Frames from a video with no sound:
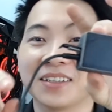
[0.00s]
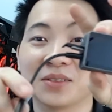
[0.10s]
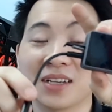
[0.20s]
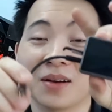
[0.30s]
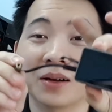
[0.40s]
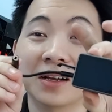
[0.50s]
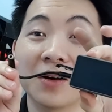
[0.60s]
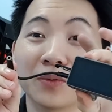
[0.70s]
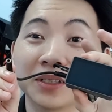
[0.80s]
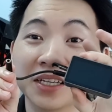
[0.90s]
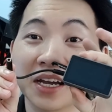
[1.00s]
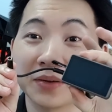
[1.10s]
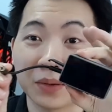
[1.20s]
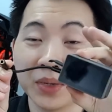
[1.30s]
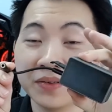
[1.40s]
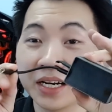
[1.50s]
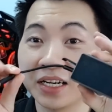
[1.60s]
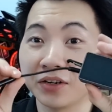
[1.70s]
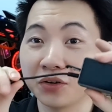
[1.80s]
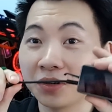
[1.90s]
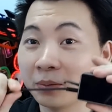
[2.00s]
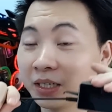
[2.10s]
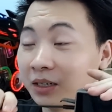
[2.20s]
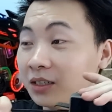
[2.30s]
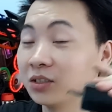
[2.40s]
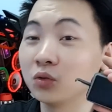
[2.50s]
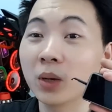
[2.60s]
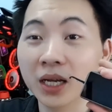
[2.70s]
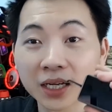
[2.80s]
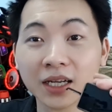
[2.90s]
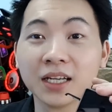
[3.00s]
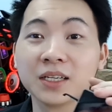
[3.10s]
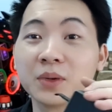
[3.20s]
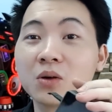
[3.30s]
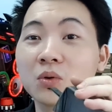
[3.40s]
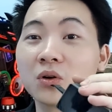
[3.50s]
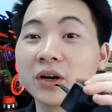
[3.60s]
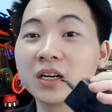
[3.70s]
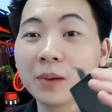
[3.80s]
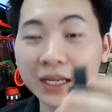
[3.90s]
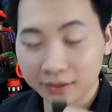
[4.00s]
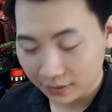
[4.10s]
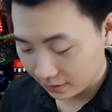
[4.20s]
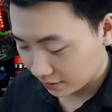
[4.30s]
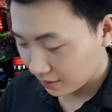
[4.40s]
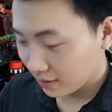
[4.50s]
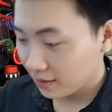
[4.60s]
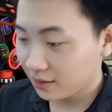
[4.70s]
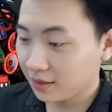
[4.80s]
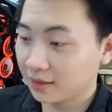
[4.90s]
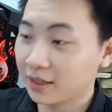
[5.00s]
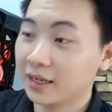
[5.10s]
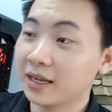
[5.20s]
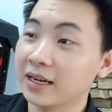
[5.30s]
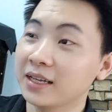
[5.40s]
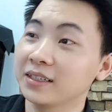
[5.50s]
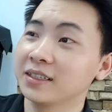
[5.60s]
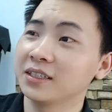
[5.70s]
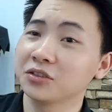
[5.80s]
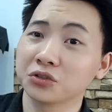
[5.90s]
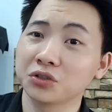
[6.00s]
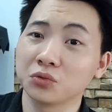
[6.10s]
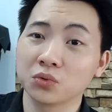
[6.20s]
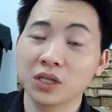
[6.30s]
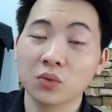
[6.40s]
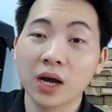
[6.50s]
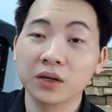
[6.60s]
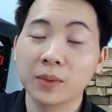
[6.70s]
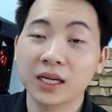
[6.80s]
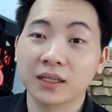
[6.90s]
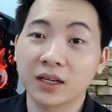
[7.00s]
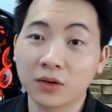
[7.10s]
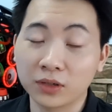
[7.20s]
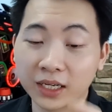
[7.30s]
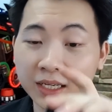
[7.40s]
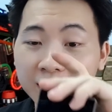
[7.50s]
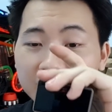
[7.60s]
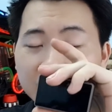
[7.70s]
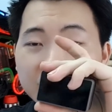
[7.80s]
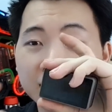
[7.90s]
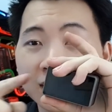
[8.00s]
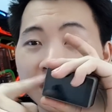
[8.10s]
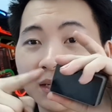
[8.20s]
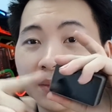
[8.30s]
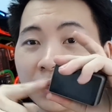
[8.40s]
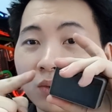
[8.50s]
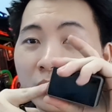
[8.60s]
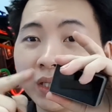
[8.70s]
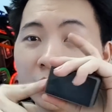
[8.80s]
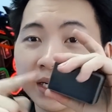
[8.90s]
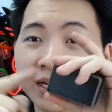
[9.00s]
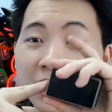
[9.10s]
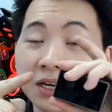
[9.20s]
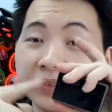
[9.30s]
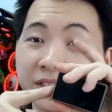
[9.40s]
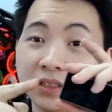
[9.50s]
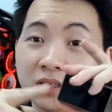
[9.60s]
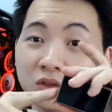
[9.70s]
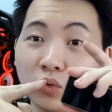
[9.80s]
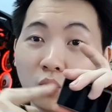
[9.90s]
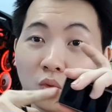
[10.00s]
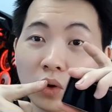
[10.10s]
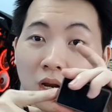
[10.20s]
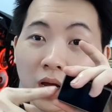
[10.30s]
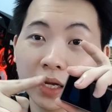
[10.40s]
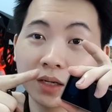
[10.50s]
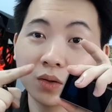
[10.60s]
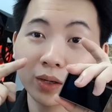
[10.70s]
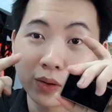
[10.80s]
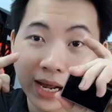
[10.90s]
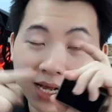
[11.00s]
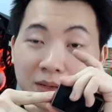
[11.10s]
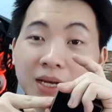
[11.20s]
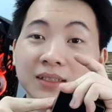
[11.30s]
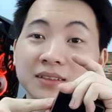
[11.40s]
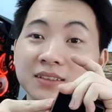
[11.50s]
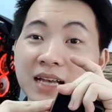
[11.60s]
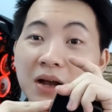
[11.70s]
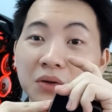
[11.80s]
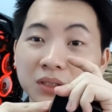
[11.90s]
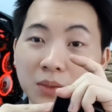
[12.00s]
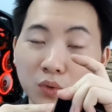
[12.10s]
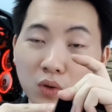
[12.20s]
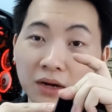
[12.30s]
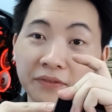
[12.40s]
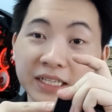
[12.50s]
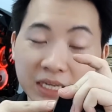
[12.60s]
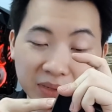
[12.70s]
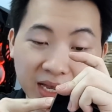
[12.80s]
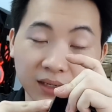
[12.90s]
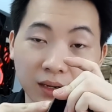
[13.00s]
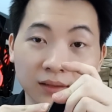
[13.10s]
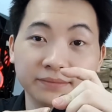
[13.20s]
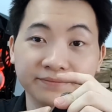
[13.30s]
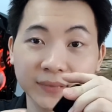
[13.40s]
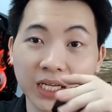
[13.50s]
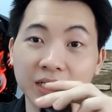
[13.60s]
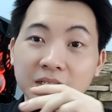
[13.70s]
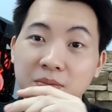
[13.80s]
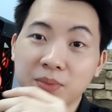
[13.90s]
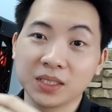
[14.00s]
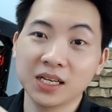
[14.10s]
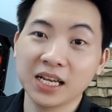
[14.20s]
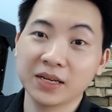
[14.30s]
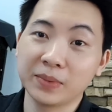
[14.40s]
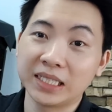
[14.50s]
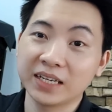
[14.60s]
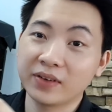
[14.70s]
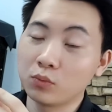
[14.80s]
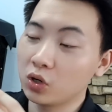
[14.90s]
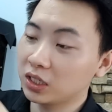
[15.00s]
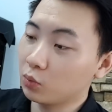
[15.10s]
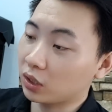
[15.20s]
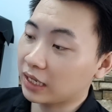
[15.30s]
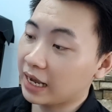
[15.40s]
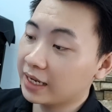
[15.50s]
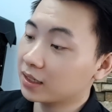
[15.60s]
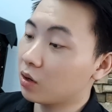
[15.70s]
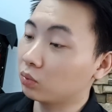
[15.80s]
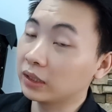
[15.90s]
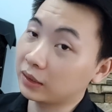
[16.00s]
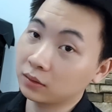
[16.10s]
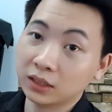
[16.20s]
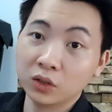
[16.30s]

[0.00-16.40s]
nó ra cái cổng như này, cắm mic vào đây để mình sử dụng ấy, nhưng mà không có nói được các bạn. à, cái cái này hình như nó sử dụng cái điện thoại được các bạn. Còn cái, cái cổng mic của cái này là phải sử dụng qua lại loại có hãng các bạn, giá của nó tầm khoảng vài trăm ngàn nữa. Đấy, nhất định thì mình sẽ phải mua thêm một cái cổng để cắm kết